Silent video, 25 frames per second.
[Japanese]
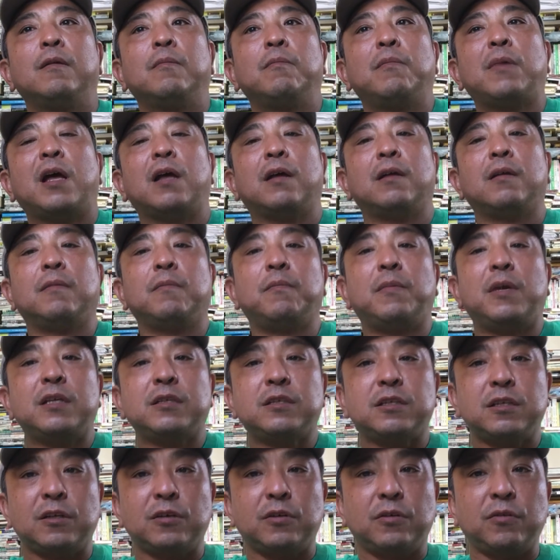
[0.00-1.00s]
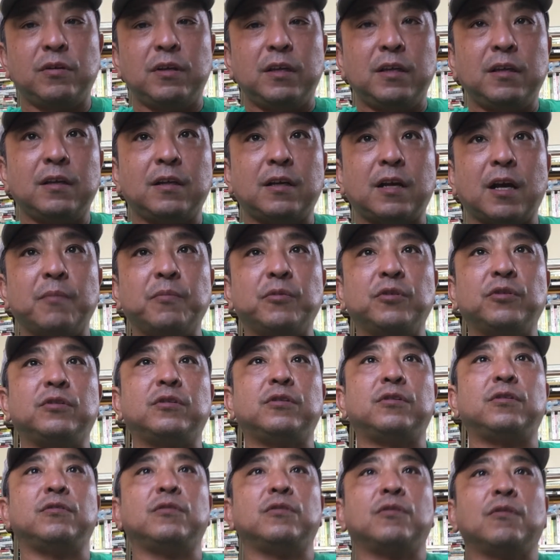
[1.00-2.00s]
まあベーシックインカムっ
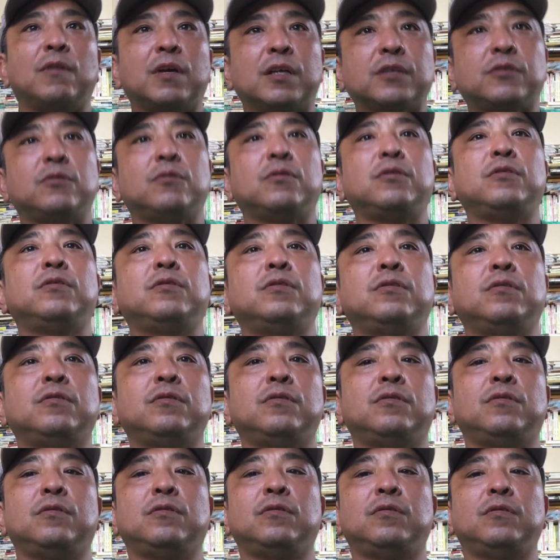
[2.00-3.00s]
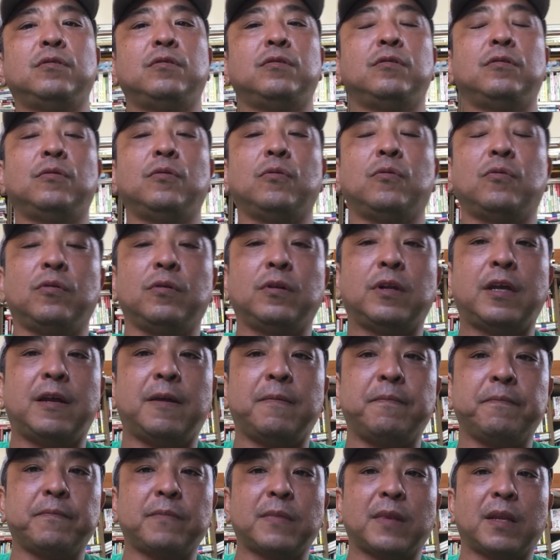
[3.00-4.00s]
ていうのはそういうのこ
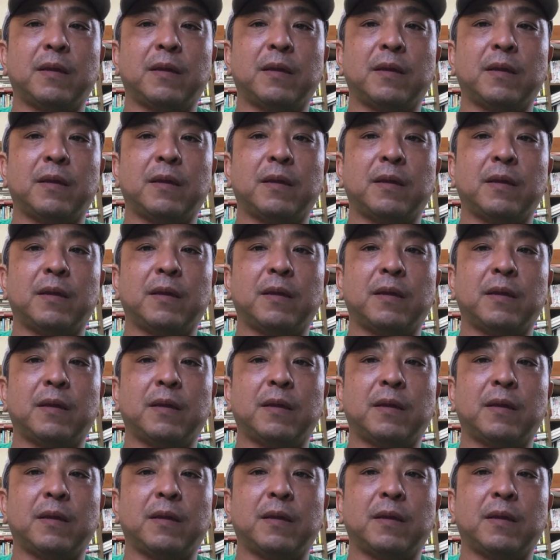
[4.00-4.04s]
で